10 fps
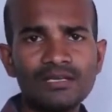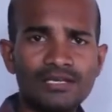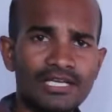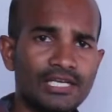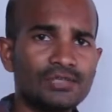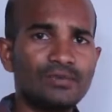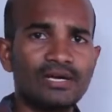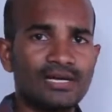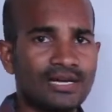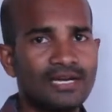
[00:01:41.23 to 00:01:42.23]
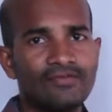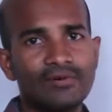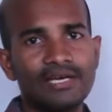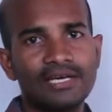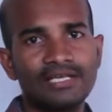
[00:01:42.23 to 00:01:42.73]
టీనోస్పోరా
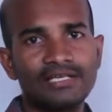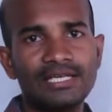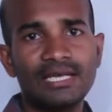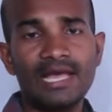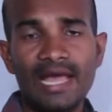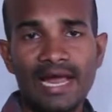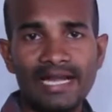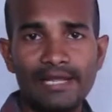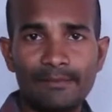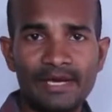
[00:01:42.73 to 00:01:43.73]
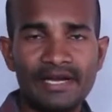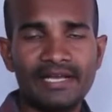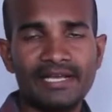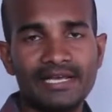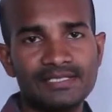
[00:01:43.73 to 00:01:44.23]
కార్డిఫోలియా అనేది
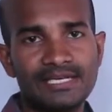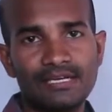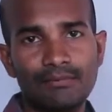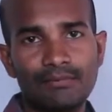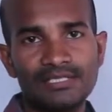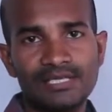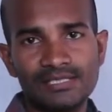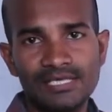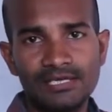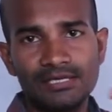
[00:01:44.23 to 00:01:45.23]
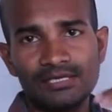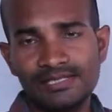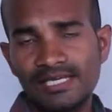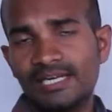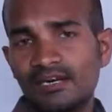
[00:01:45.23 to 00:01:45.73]
యాంటీబయాటిక్ ఏజెంట్గా పనిచేసి
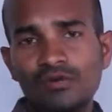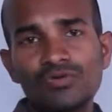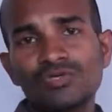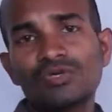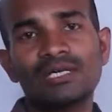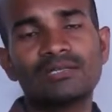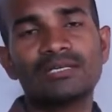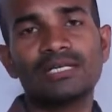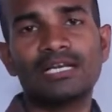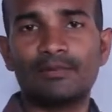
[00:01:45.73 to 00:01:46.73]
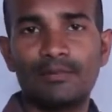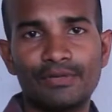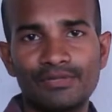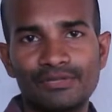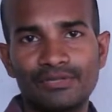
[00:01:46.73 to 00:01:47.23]
శరీరంలో ఉష్ణోగ్రతని
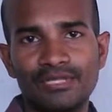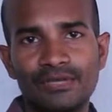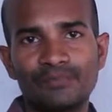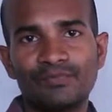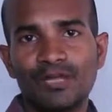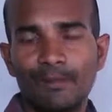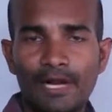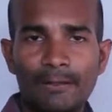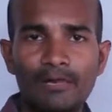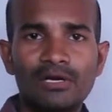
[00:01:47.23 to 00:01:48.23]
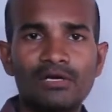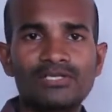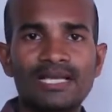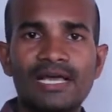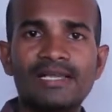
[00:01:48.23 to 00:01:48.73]
క్రమపరుస్తుంది ప్లెంబోగో
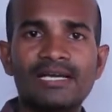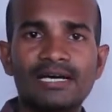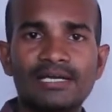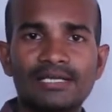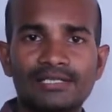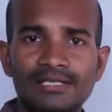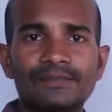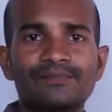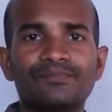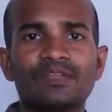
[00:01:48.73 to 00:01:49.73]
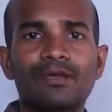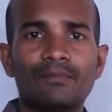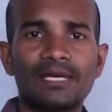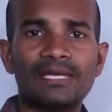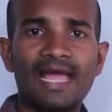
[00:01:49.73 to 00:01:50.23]
జలానిక అనేది
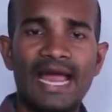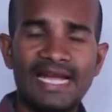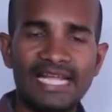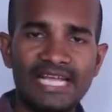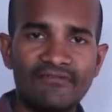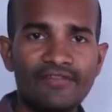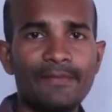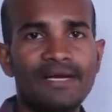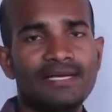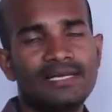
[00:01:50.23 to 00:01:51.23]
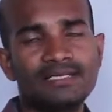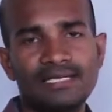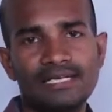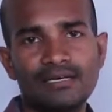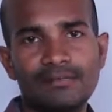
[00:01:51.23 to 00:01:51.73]
మనకి యాంటీ ఇన్ఫ్లమేటరీ
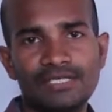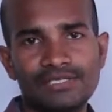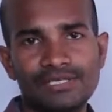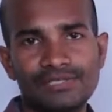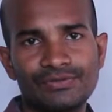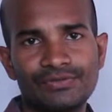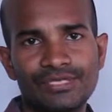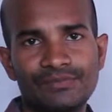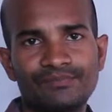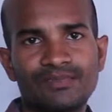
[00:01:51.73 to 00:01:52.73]
ఏజెంట్గా పనిచేస్తుంది